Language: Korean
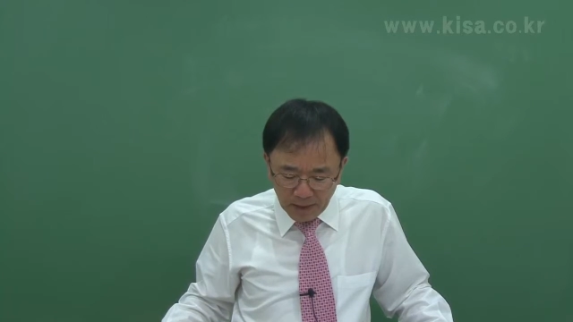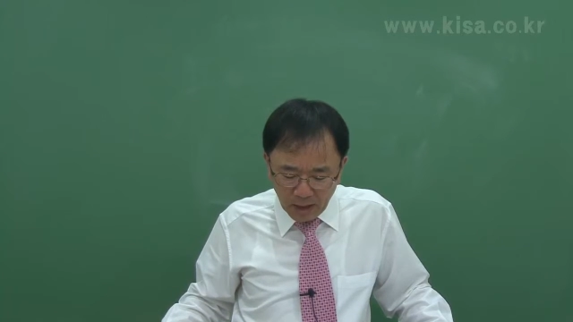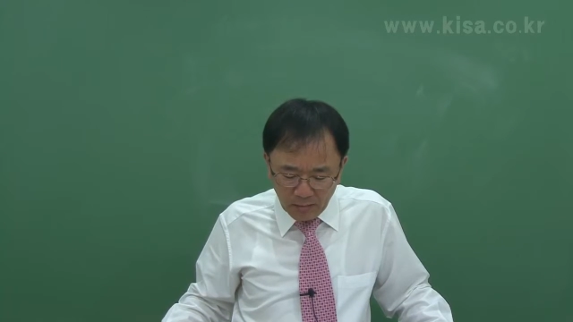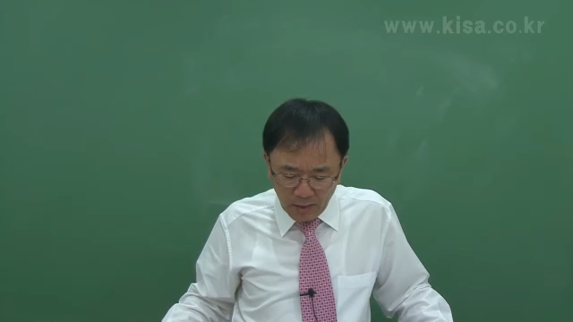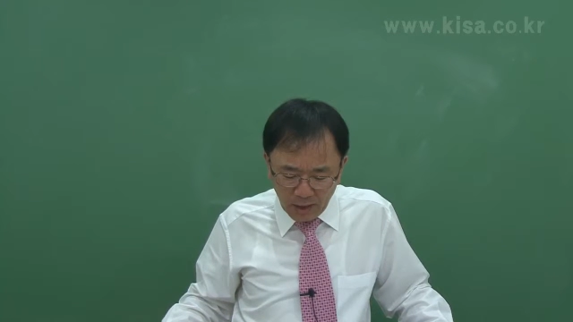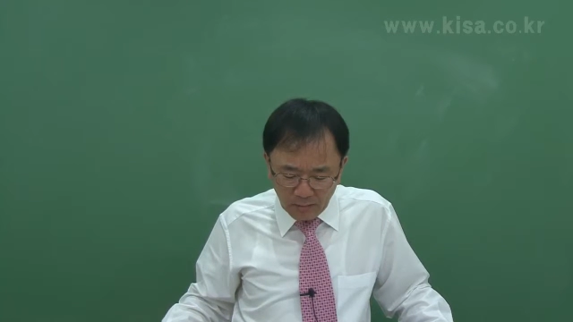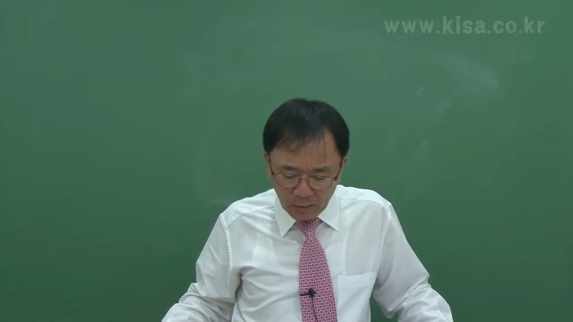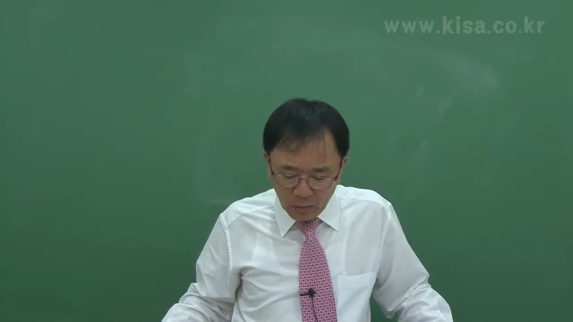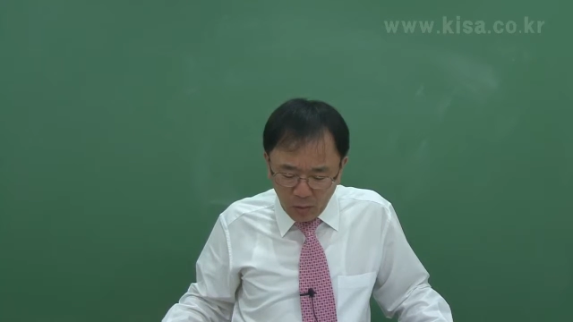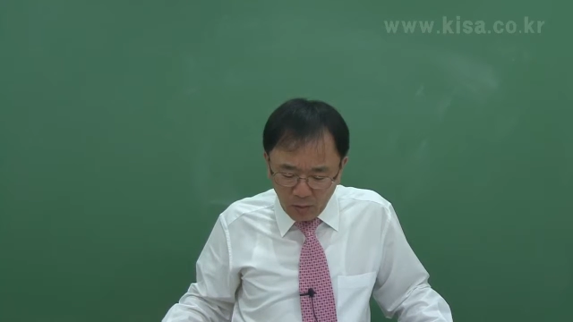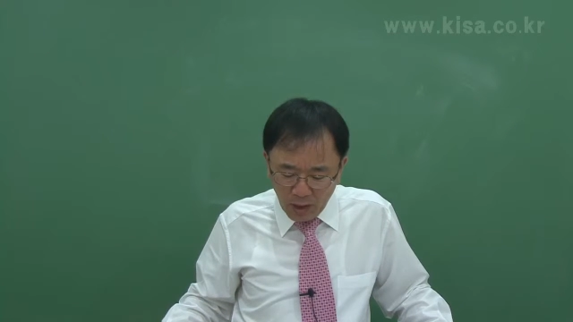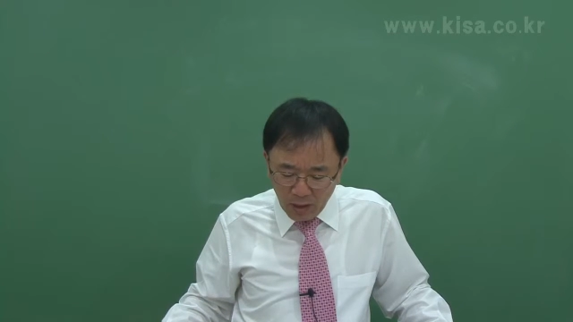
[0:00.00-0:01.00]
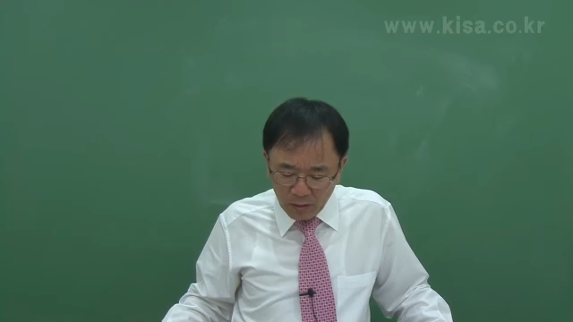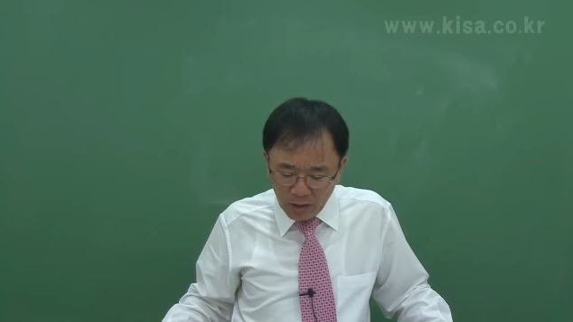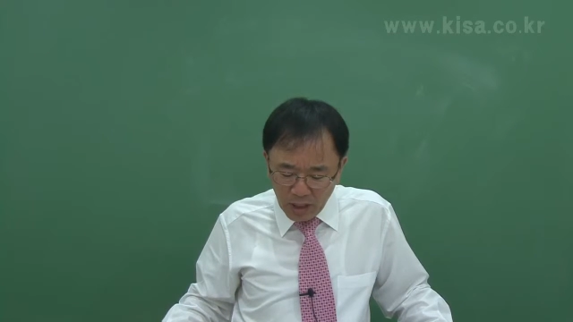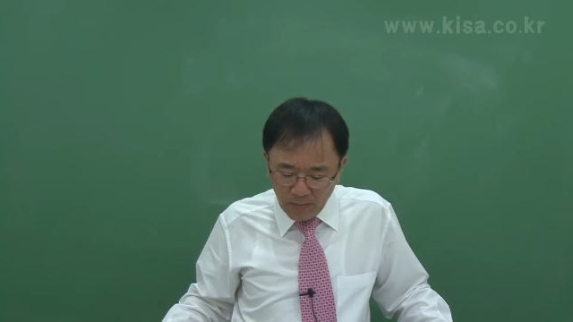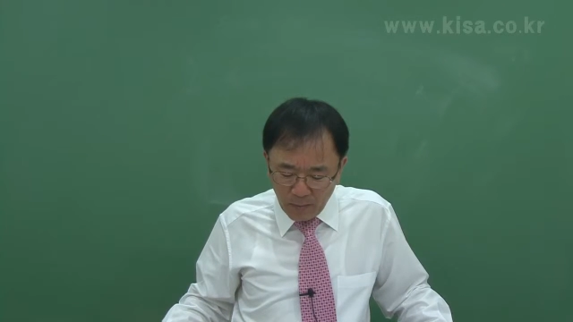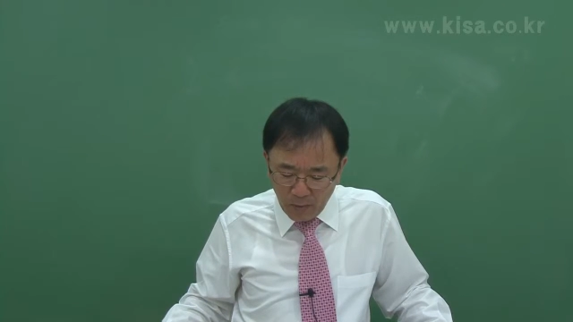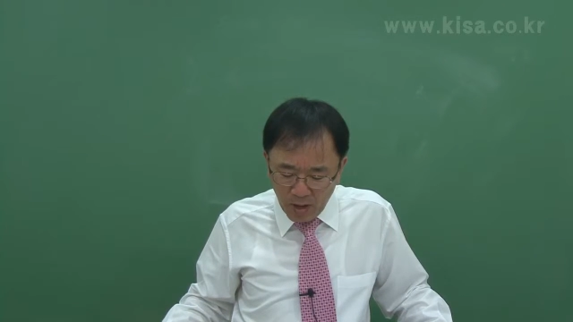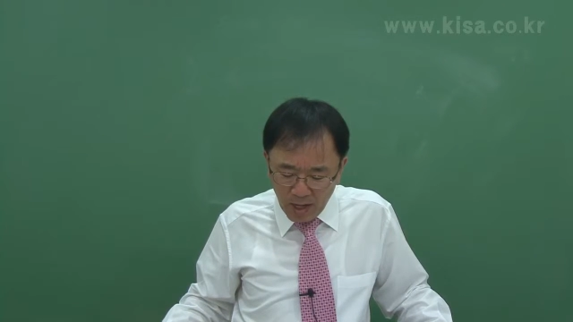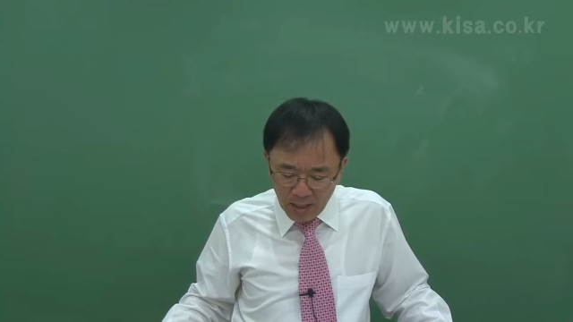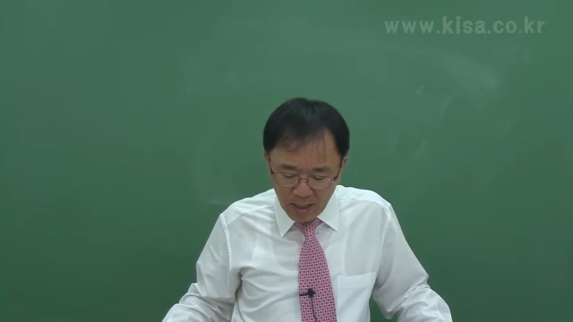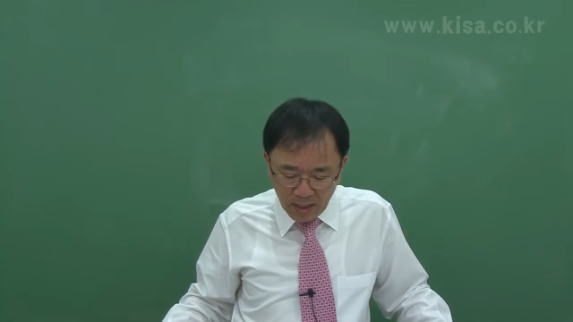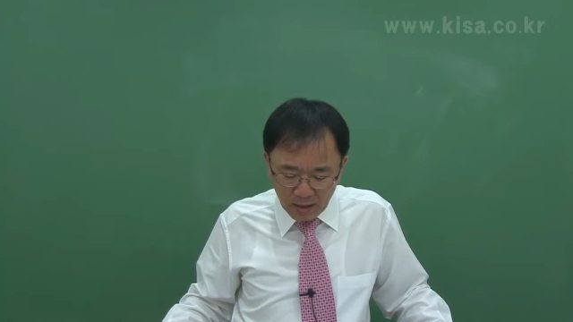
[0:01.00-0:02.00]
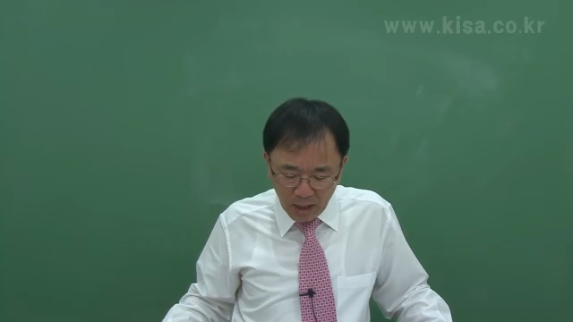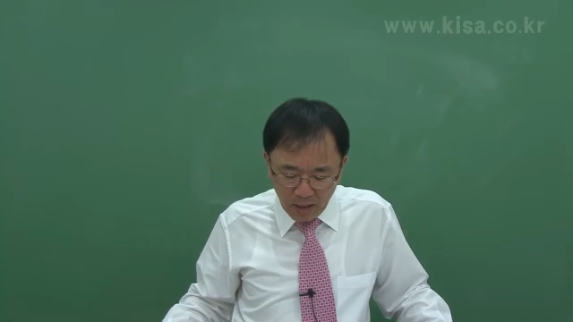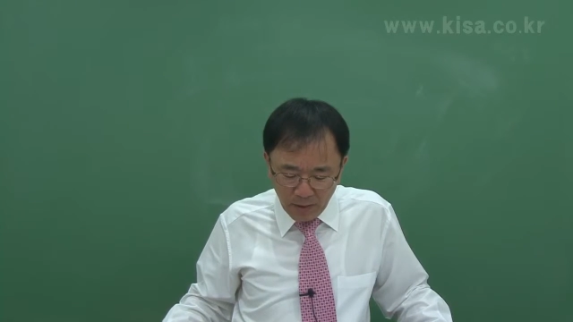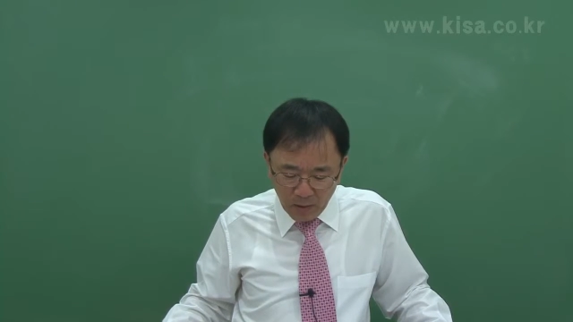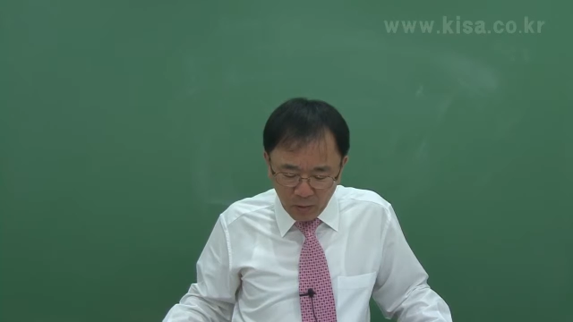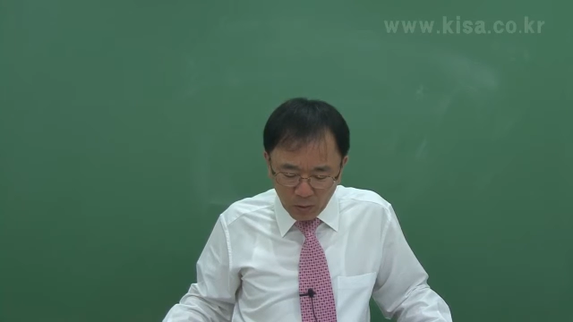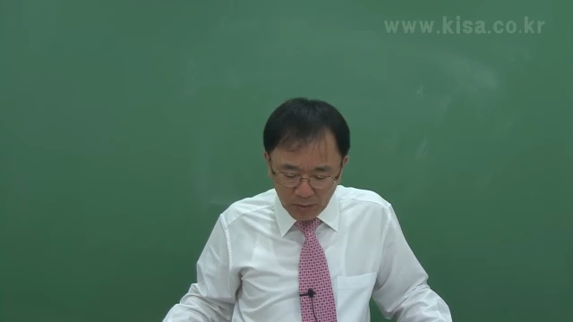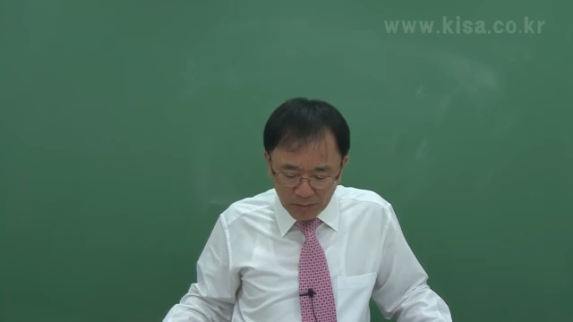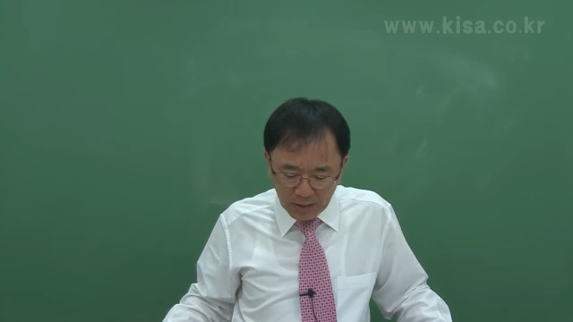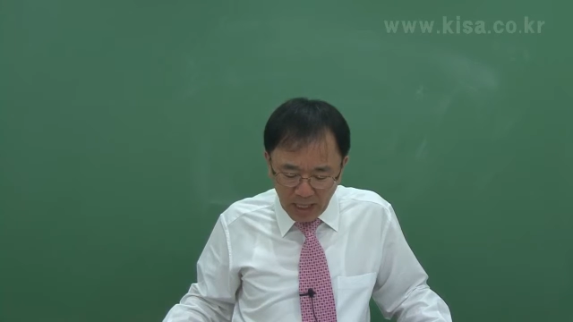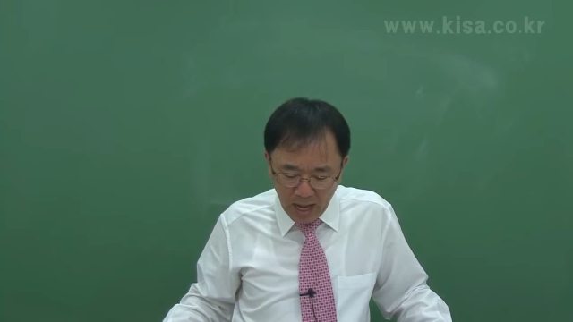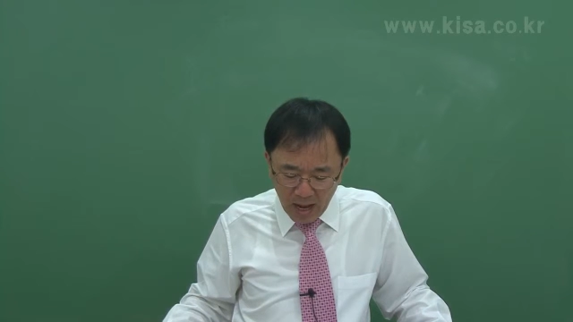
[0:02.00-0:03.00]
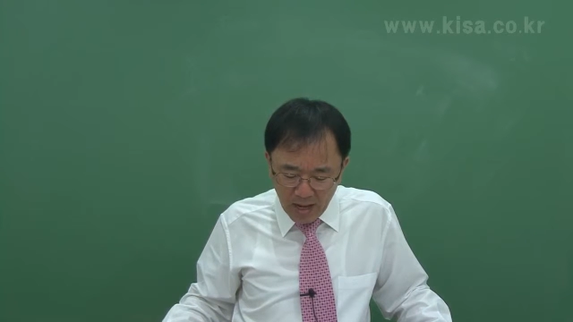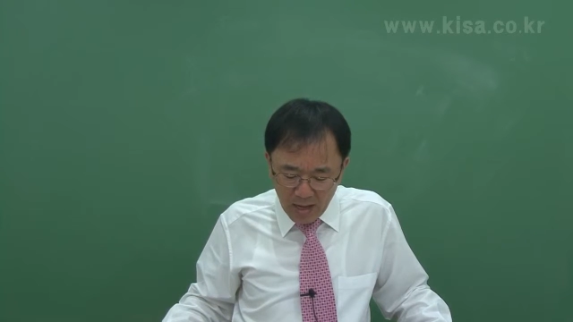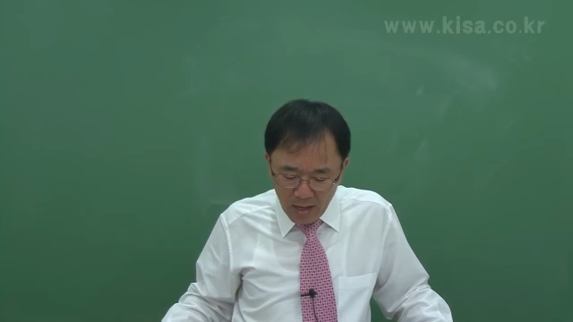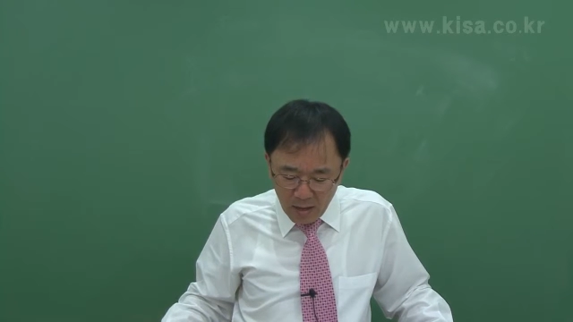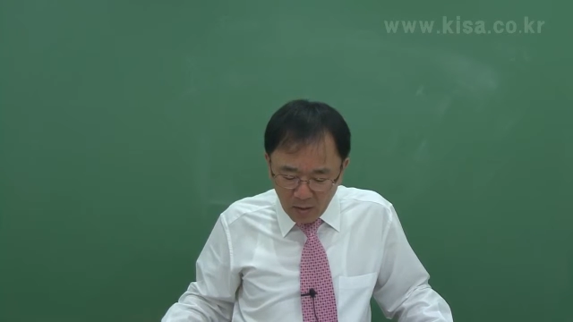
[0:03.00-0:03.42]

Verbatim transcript: 팽창 밸브 통과 후에 포화액의 엔탈피 54,